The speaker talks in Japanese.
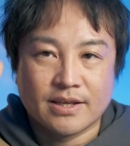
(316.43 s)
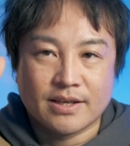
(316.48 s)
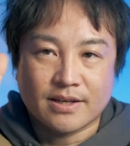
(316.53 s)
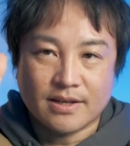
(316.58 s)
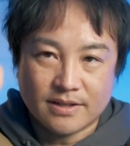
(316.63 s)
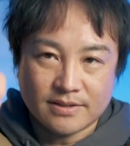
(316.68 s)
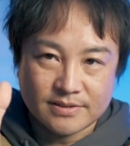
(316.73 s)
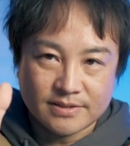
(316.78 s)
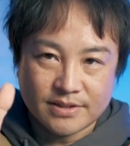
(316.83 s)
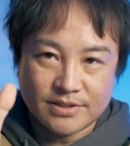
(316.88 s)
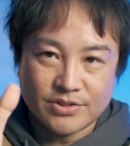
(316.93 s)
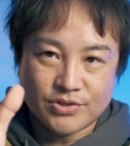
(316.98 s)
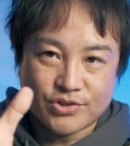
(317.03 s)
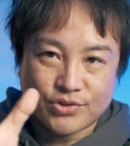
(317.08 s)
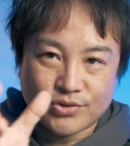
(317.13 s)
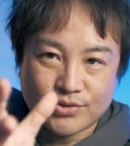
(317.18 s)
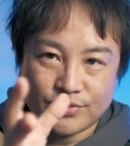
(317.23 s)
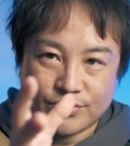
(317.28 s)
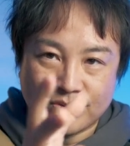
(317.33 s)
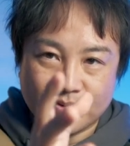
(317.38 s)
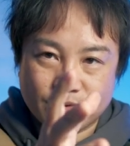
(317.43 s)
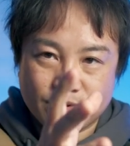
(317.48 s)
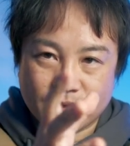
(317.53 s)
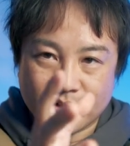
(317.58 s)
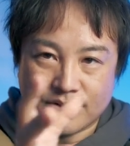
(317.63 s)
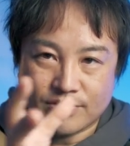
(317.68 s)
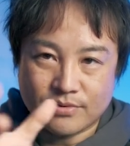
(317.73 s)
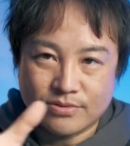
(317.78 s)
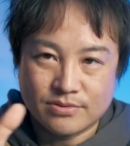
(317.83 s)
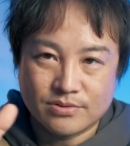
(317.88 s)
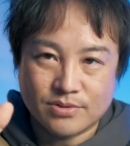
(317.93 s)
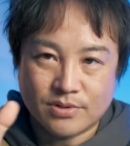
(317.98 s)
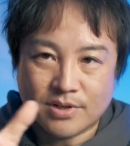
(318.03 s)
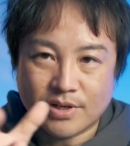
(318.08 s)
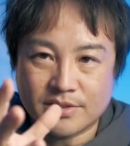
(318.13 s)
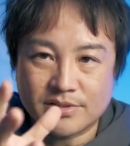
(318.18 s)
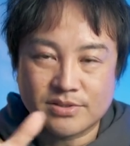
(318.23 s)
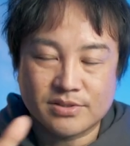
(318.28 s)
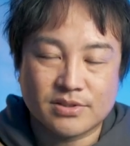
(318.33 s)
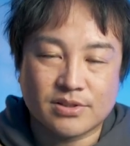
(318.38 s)
完全に手動でこう動
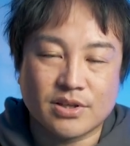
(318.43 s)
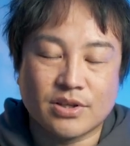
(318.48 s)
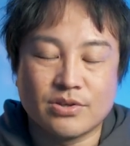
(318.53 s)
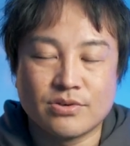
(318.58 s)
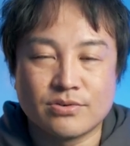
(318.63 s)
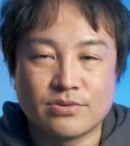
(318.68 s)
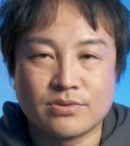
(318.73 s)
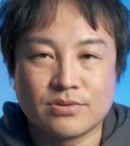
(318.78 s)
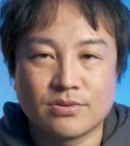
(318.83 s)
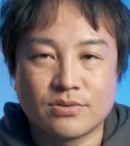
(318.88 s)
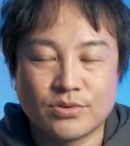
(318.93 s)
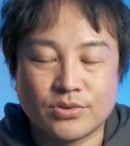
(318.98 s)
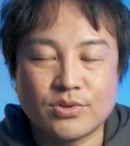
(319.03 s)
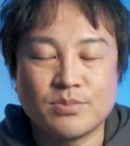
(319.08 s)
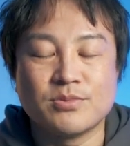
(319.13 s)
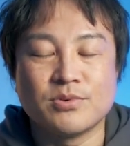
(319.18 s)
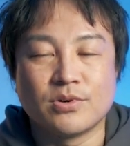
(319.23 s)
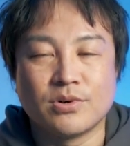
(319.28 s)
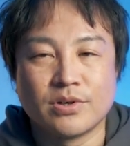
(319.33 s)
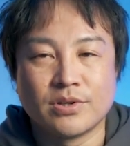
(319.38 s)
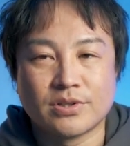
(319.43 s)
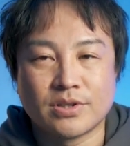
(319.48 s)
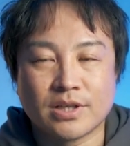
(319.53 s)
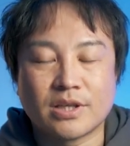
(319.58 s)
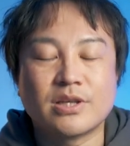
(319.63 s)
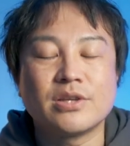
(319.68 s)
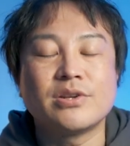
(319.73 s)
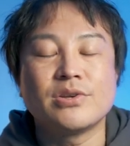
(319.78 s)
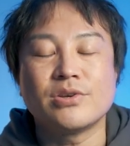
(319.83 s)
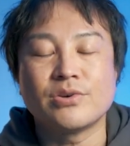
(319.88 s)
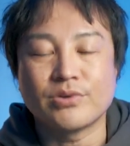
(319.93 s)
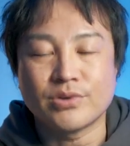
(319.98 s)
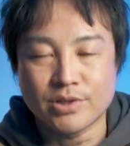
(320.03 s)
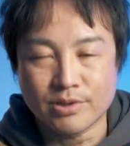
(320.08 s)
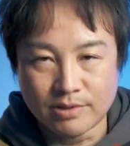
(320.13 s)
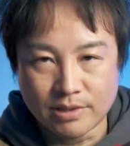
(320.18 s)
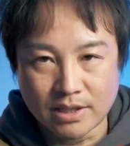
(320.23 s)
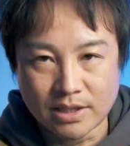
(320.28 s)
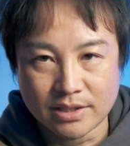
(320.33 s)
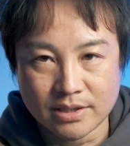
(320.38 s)
かすっていうこともできるよう
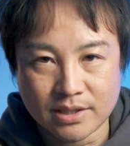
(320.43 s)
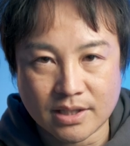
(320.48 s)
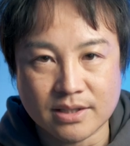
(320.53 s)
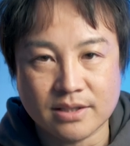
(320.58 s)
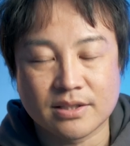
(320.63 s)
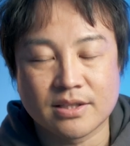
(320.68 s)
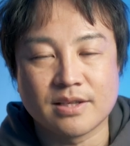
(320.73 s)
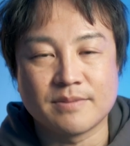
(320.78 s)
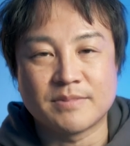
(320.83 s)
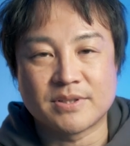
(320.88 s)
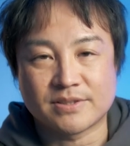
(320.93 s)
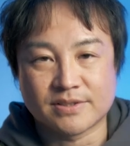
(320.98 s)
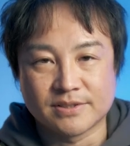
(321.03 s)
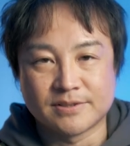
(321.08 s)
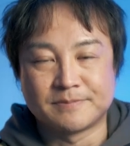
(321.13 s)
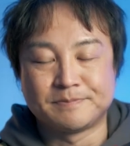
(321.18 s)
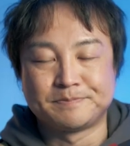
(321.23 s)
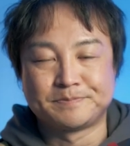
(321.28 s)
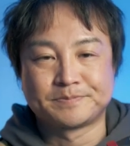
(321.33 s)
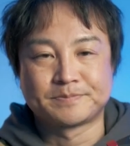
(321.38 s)
にはなっています